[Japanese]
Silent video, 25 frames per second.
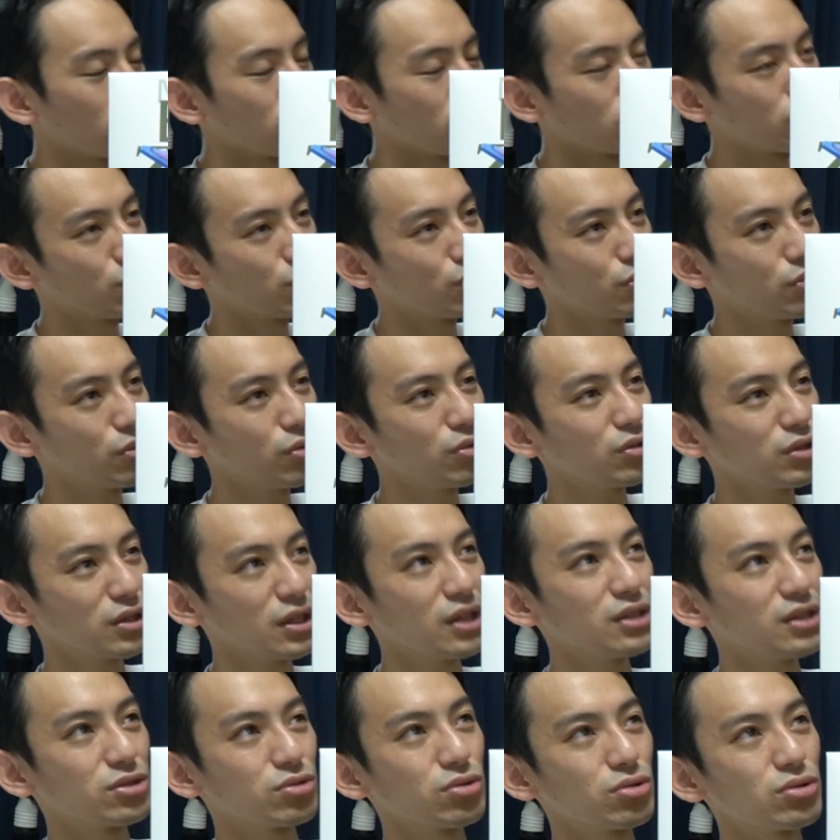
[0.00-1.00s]
と塗装用に
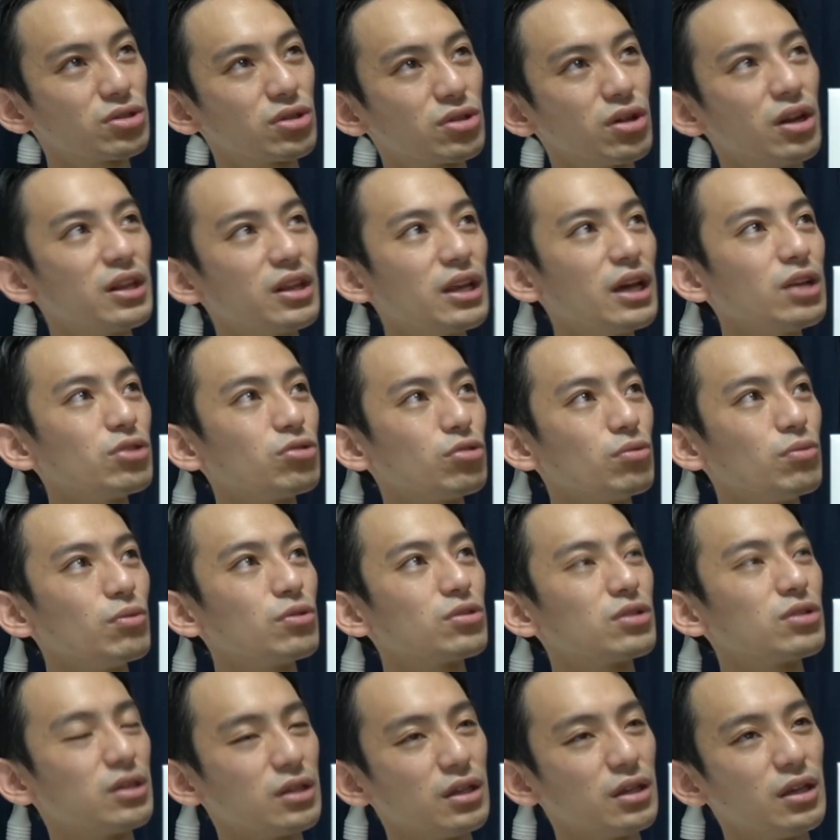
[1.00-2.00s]
ね、ずっと作りたいと
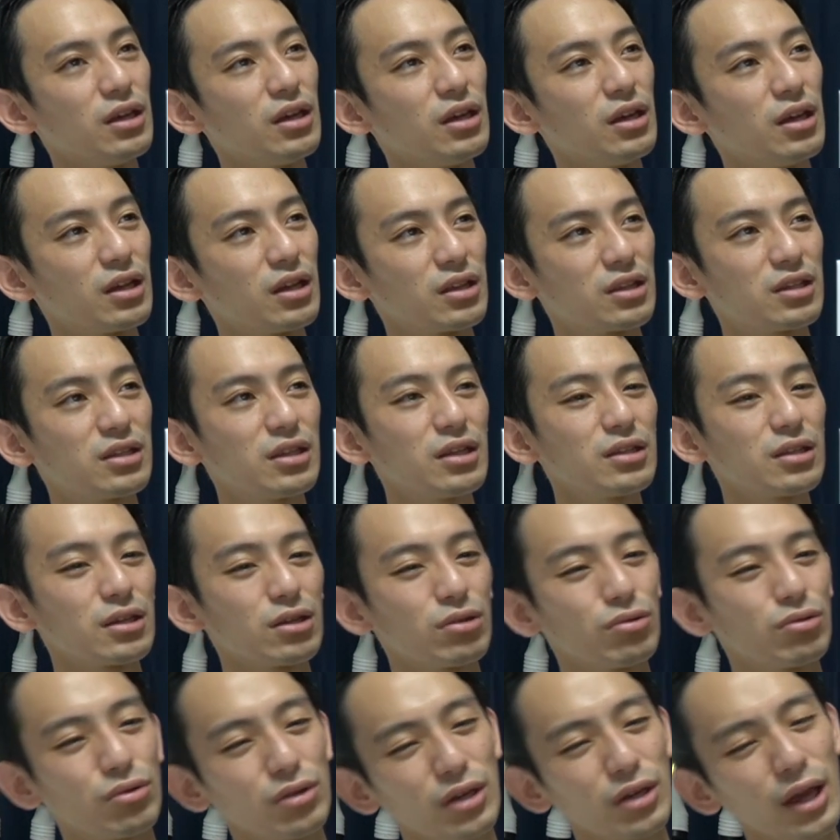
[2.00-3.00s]
思ってて、やってたんだけど、